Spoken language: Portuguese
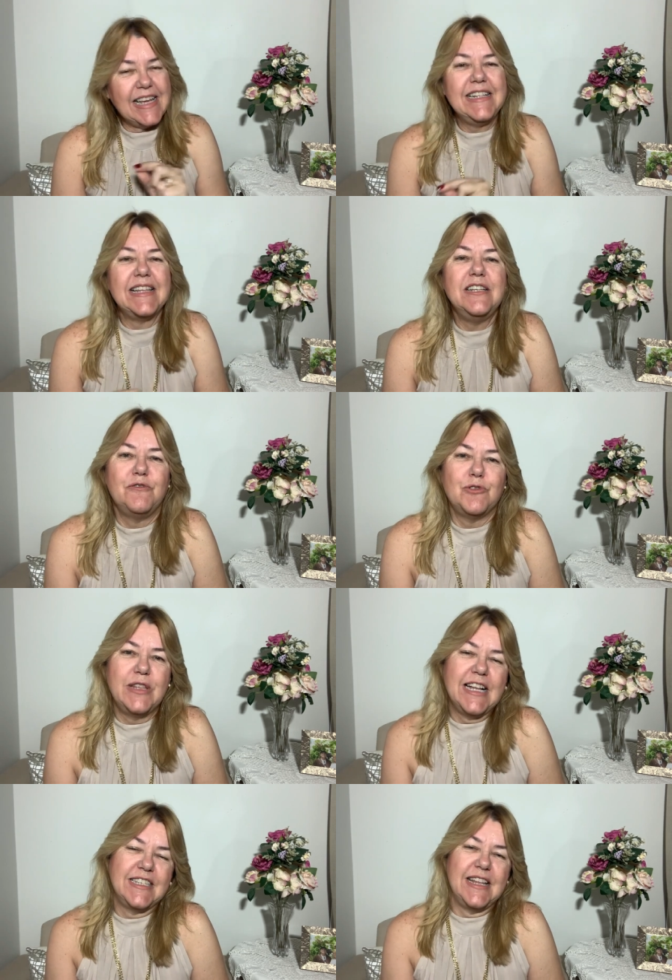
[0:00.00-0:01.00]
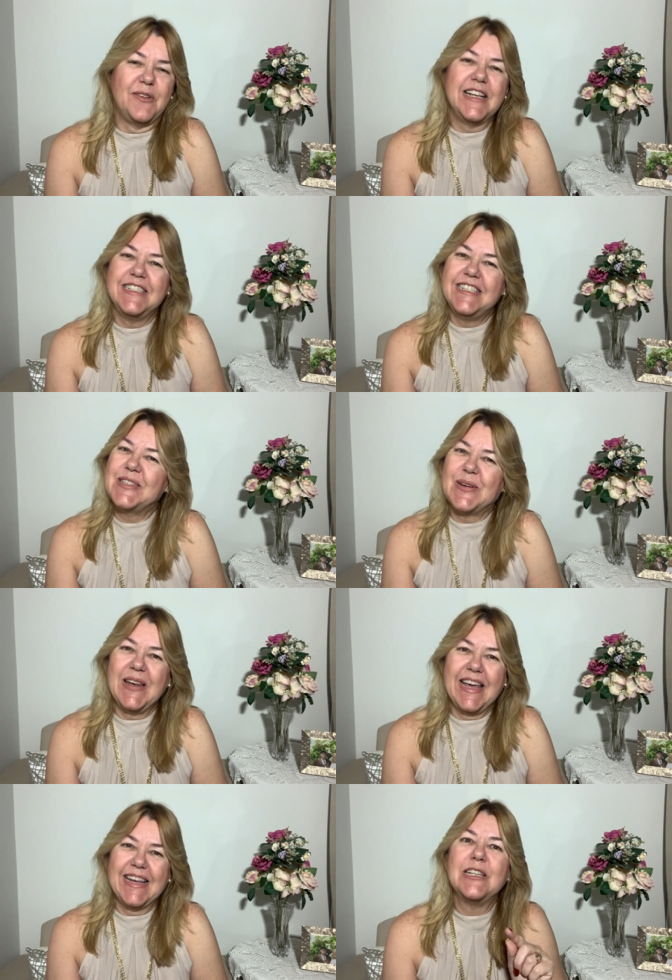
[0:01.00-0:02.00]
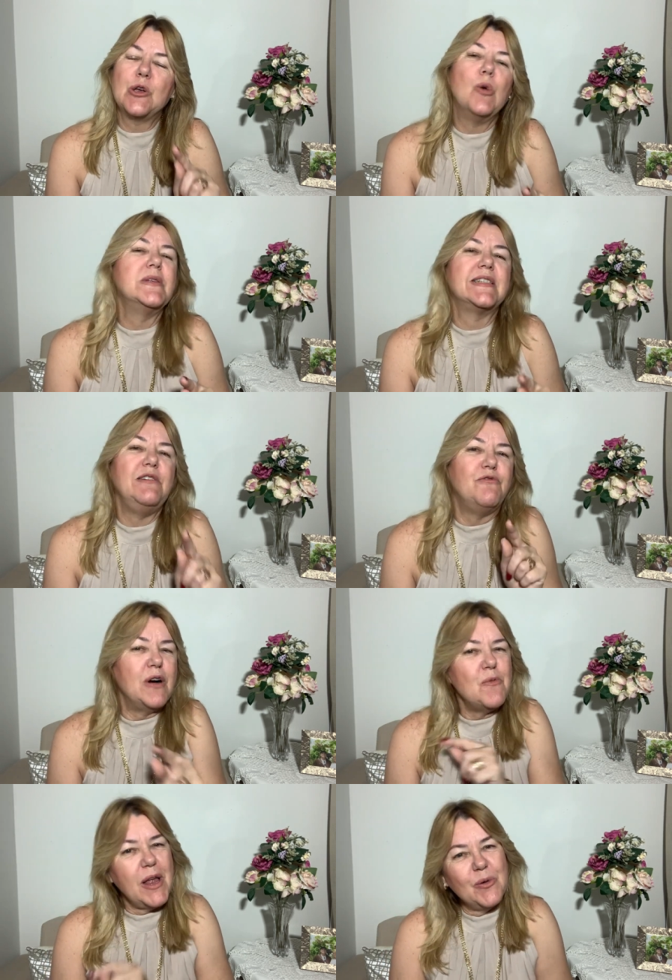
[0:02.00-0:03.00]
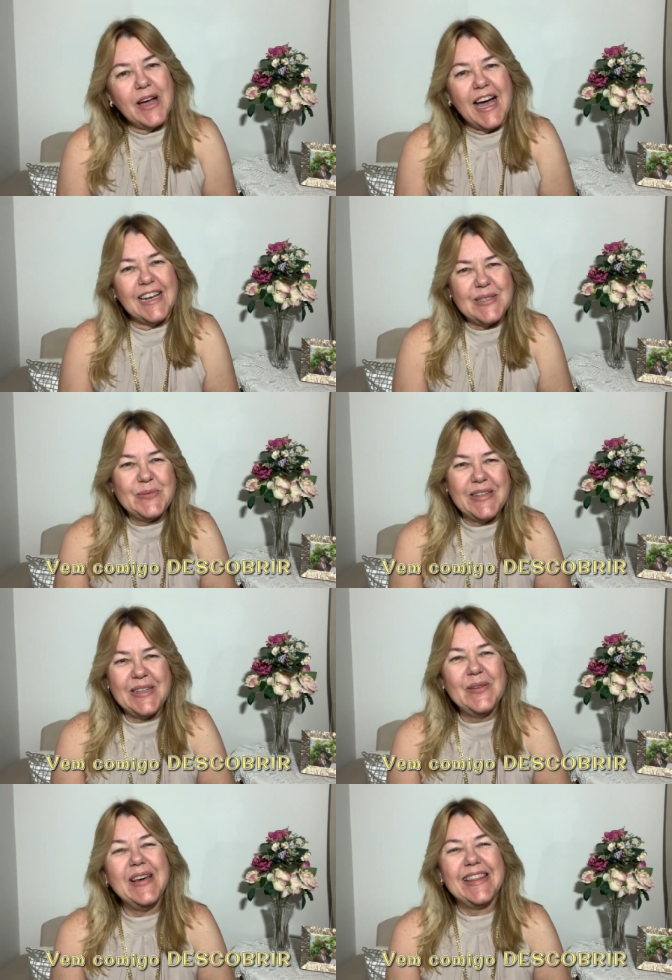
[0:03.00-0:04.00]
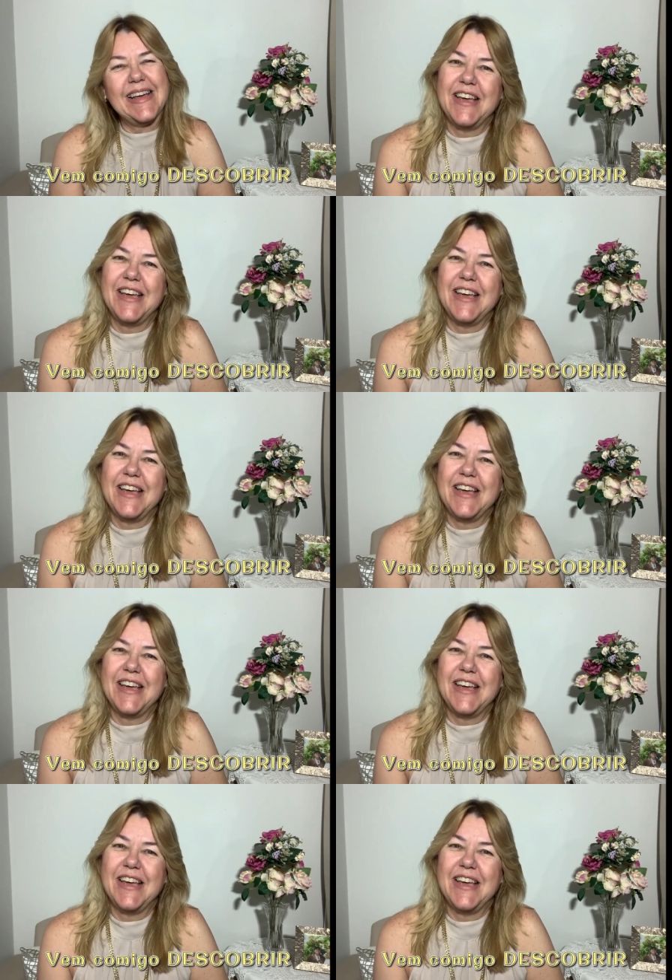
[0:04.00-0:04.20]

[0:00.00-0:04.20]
e tem dificuldades na hora de escolher as roupas que vão alongar a sua silhueta.